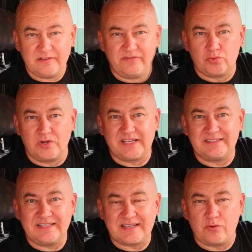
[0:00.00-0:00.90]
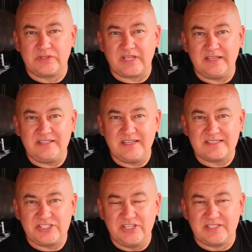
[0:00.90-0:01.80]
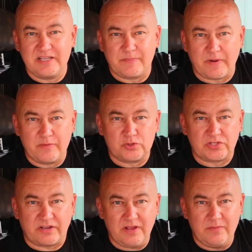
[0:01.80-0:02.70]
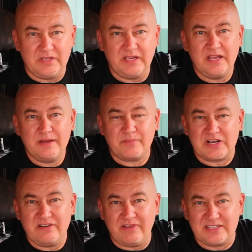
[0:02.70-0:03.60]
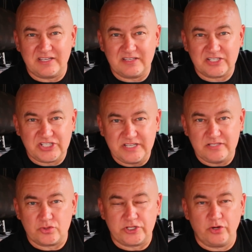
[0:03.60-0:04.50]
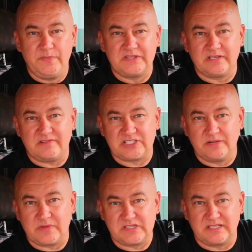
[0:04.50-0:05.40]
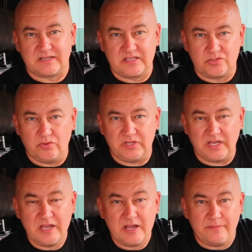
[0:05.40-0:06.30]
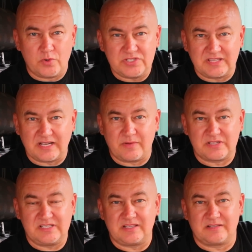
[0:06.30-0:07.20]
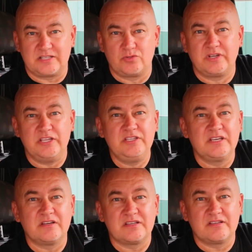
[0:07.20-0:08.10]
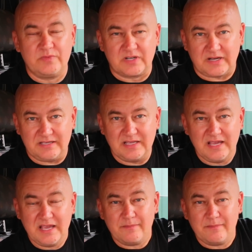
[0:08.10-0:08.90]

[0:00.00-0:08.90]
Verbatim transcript: Вы только на какой-то незначительный промежуток времени продлеваете жизнь уже убитой вашей амортизаторной стойки. Просто так амортизаторная стойка не умирает.